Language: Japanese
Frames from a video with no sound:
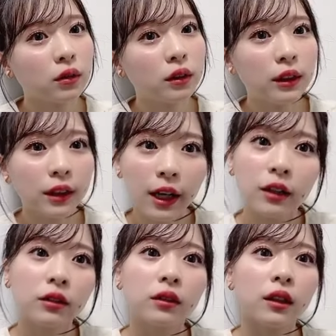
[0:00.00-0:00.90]
振り返
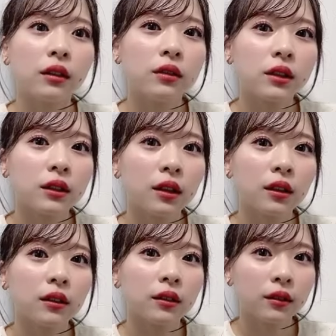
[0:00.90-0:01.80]
るっていう時間
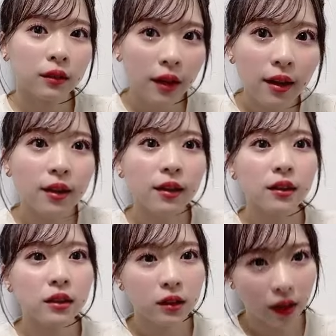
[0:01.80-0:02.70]
で
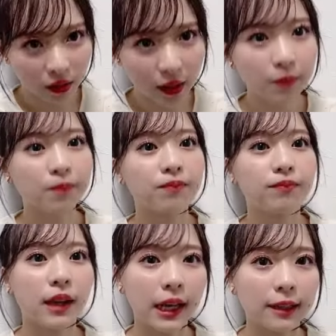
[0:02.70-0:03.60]
したね
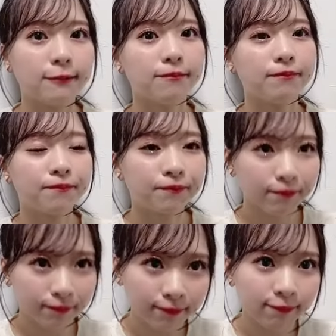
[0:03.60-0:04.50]
はいっ
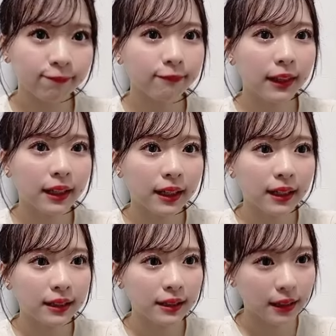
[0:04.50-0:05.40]
てな
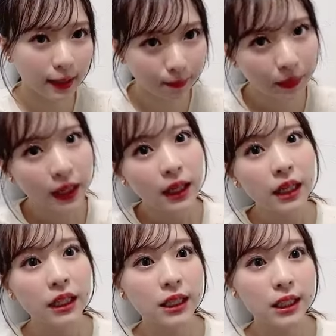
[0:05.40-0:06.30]
感じで
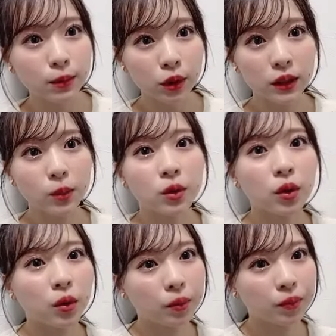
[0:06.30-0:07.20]
一部二部
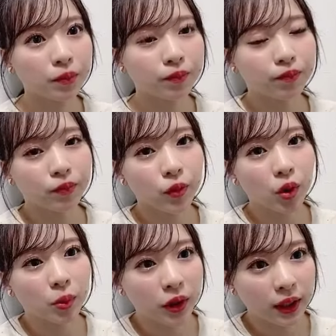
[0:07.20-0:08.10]
とと
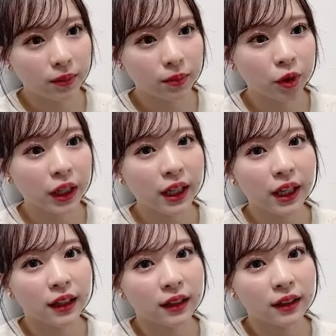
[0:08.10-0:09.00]
もにもうなん
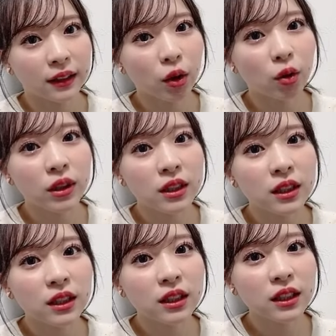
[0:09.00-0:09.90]
か今
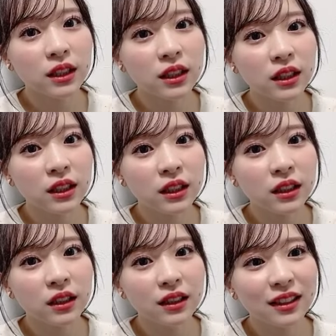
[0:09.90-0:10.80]
日一
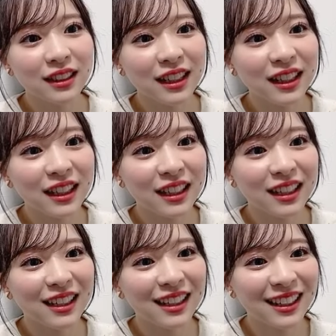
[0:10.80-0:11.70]
日で